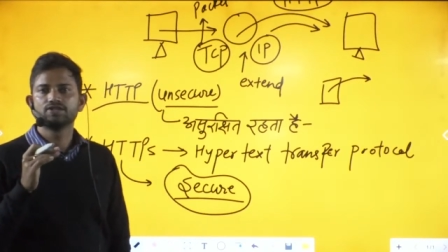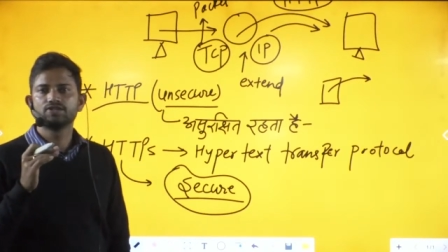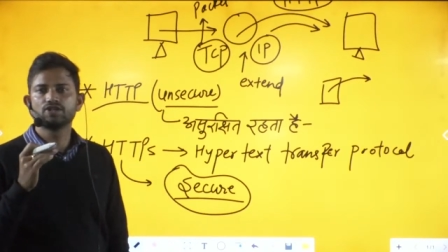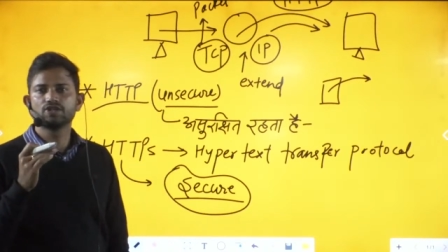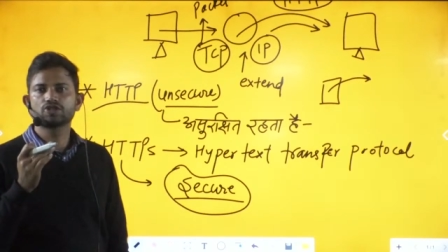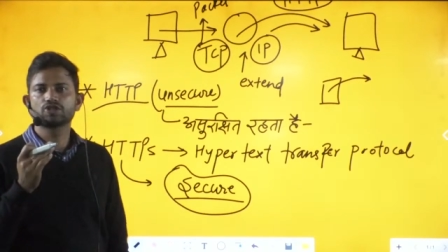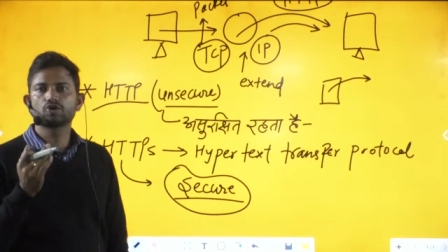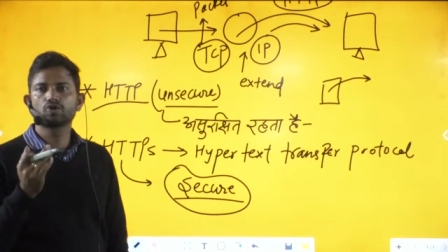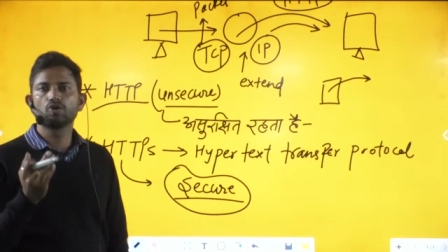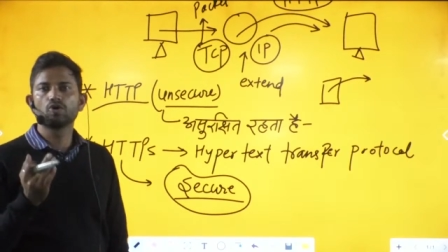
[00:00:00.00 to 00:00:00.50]

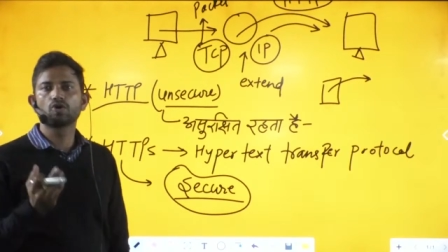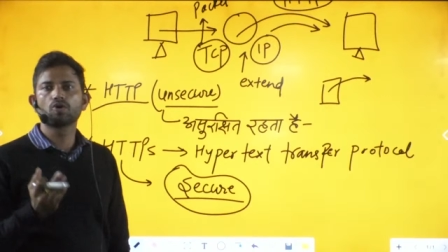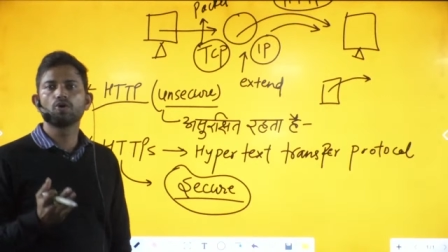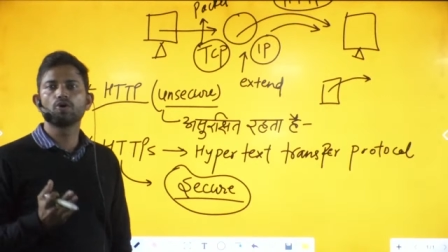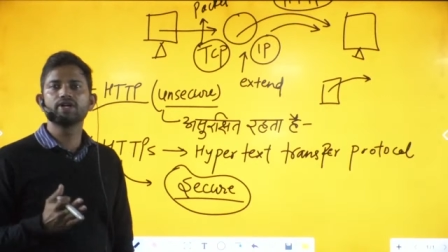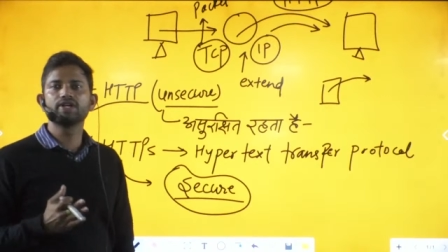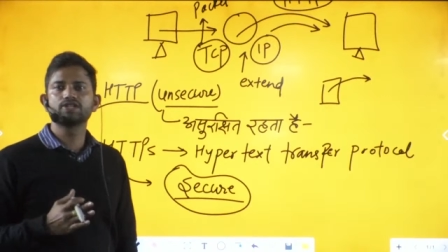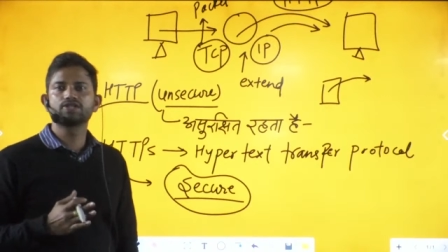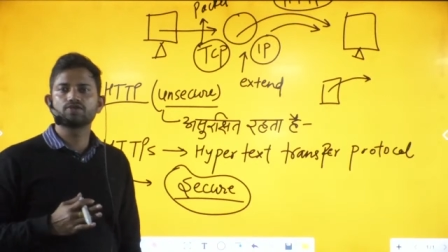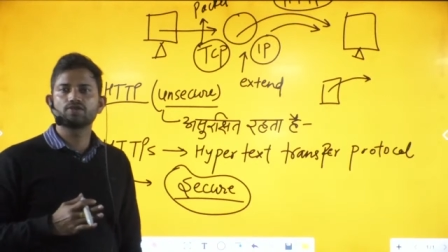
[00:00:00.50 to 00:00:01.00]
जिसको
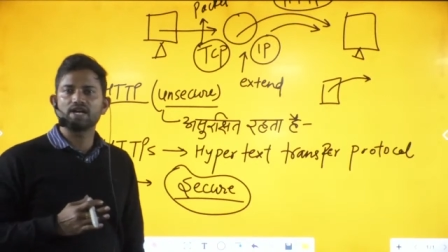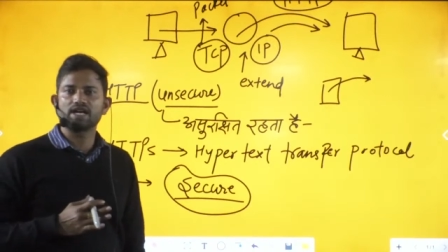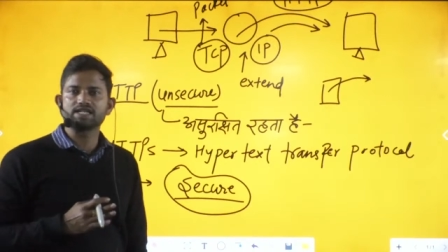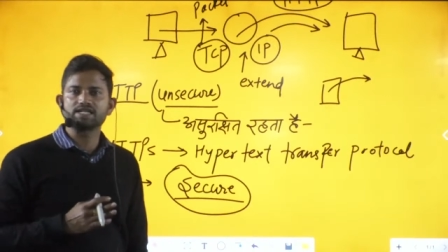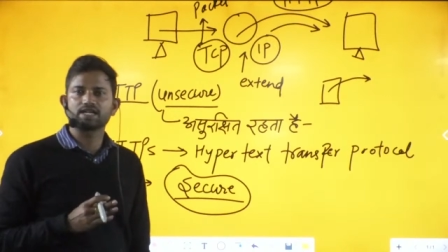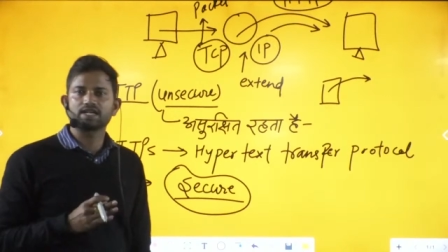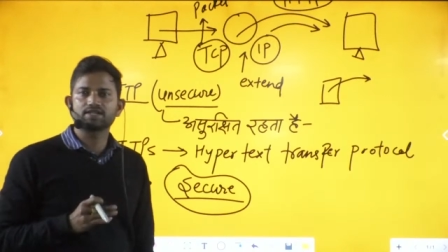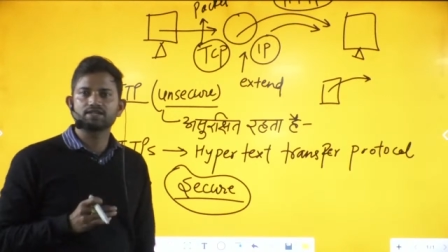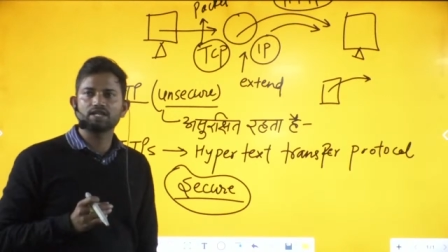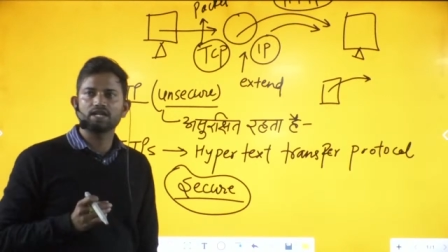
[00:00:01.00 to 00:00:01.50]
कोई चुरा
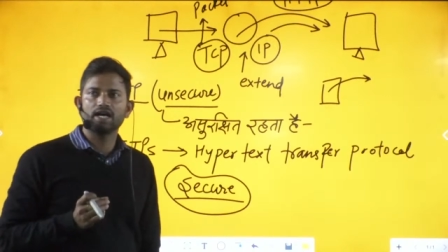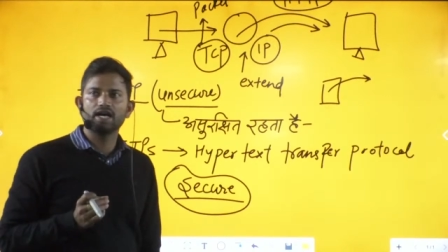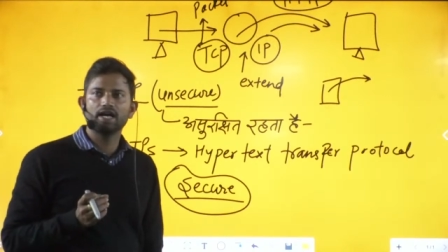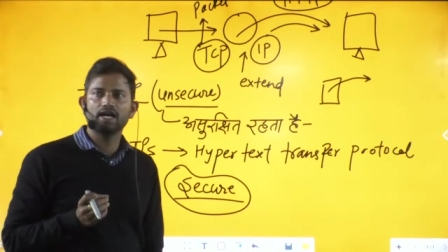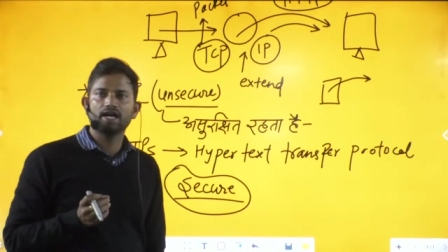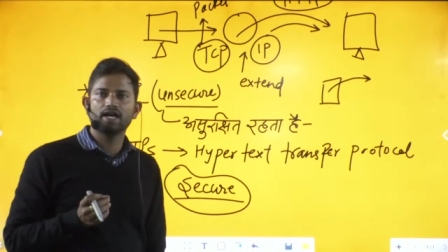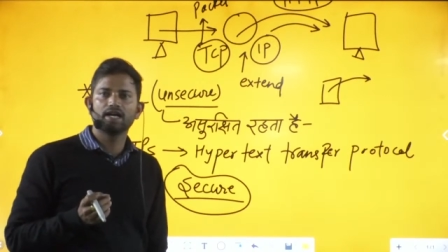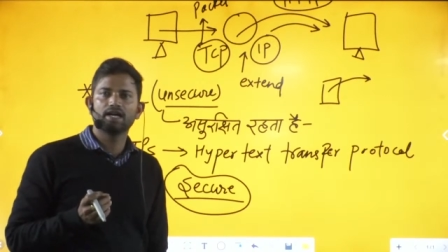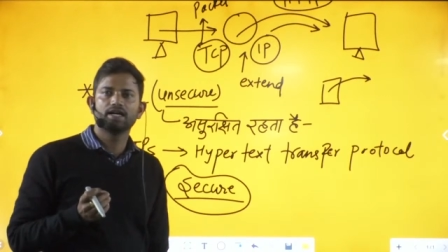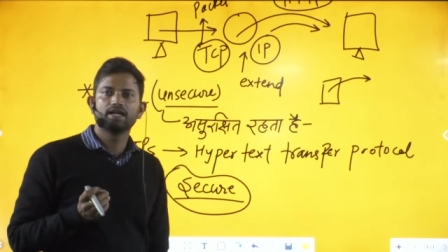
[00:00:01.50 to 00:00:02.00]
सकता है